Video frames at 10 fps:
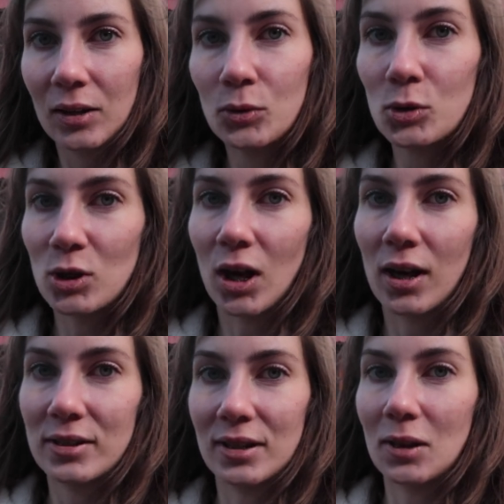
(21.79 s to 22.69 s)

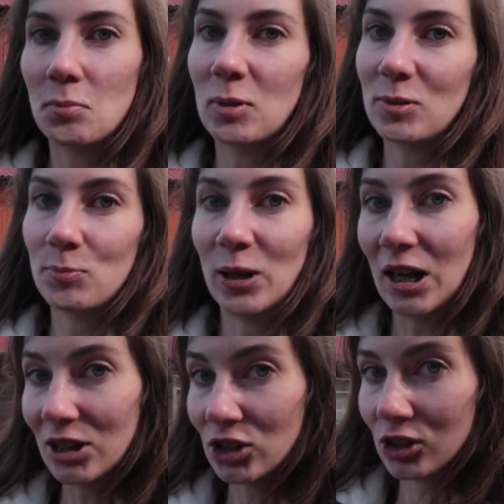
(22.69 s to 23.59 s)
Нужно затопить
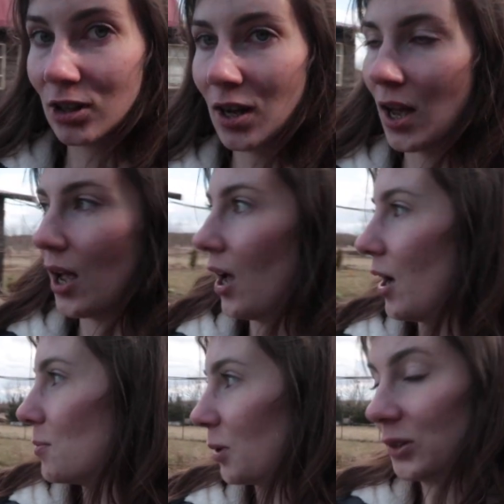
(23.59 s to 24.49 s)
печь,
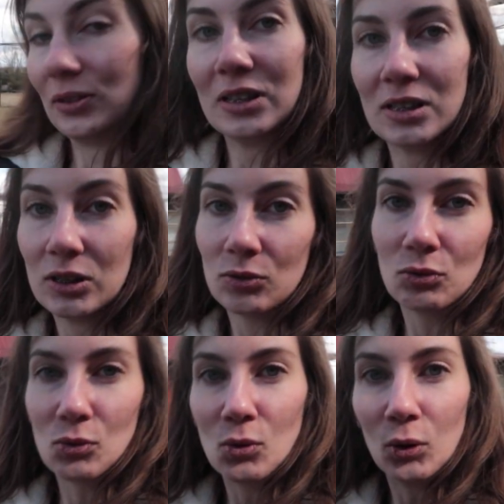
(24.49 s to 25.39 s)
подвести
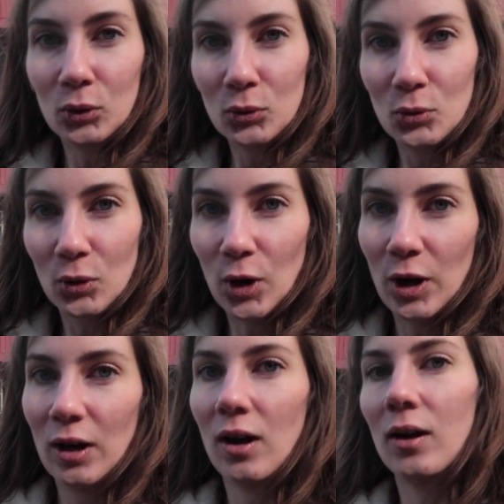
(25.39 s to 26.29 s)
воду,
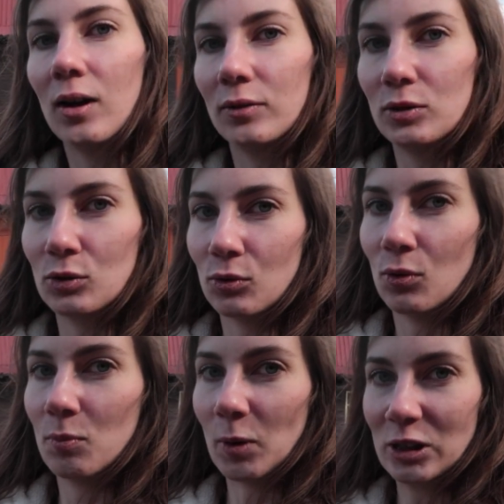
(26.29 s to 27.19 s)

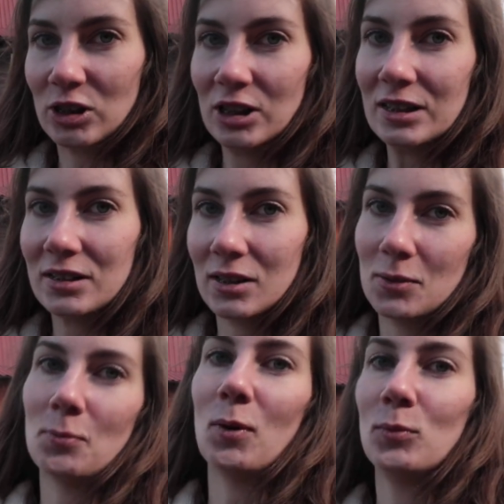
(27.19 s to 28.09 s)
все
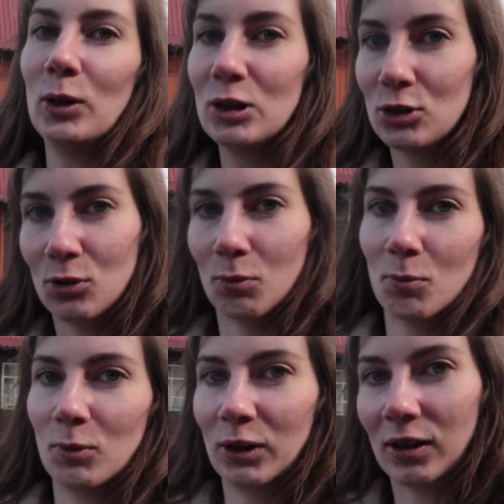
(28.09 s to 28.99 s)
почистить, помыть,
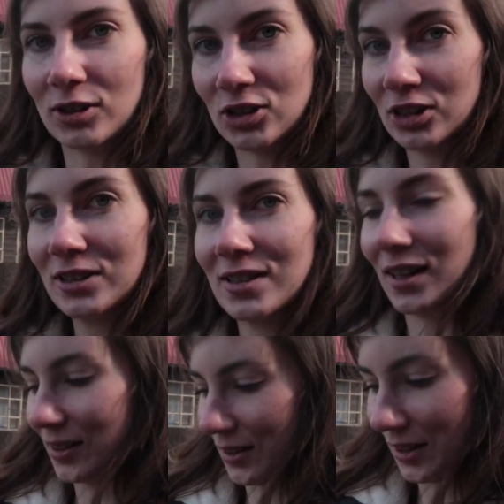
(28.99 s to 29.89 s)
чтобы было
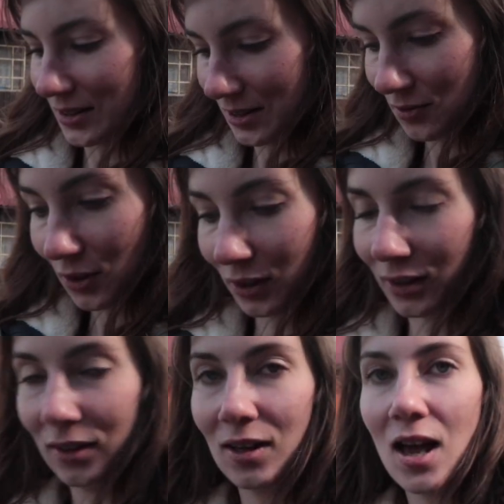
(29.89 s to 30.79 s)
чисто и красиво,
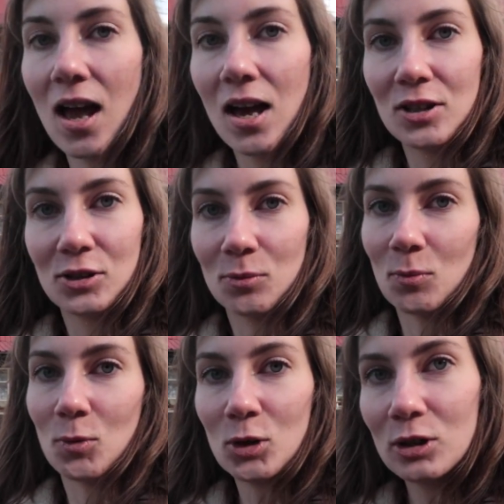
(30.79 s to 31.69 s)
и
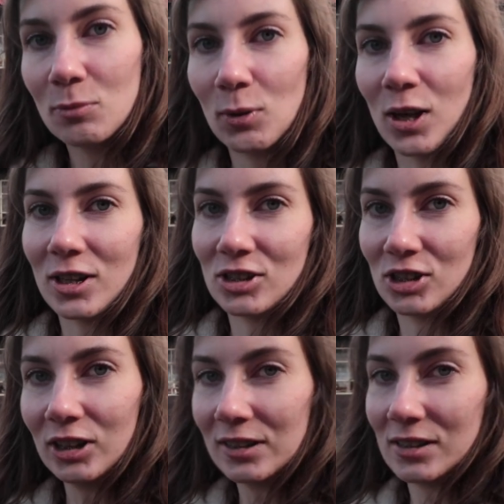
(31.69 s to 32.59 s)
чтобы можно было
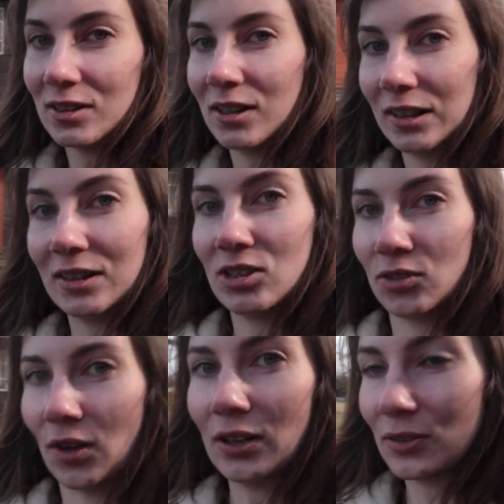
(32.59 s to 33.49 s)
жить и
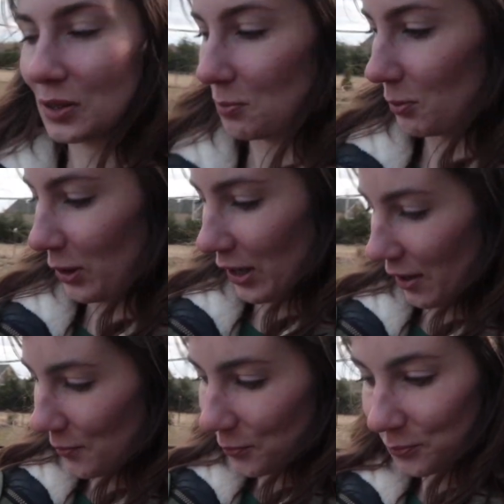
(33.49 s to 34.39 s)
ночевать в
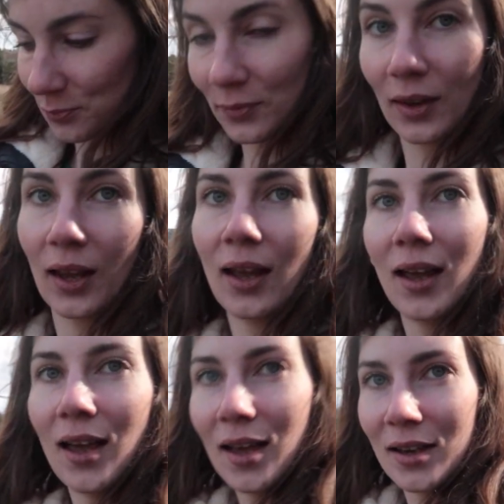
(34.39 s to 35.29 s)
тепле.
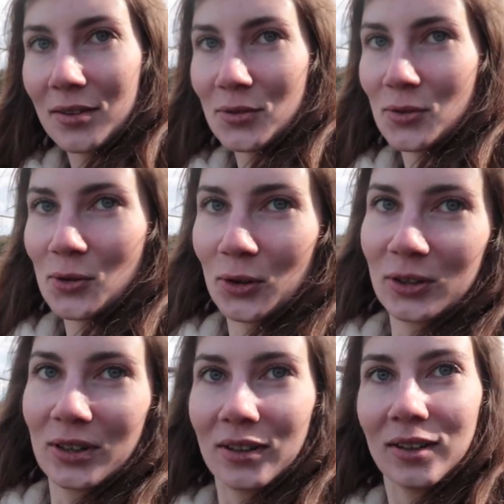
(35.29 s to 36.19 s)
Вот.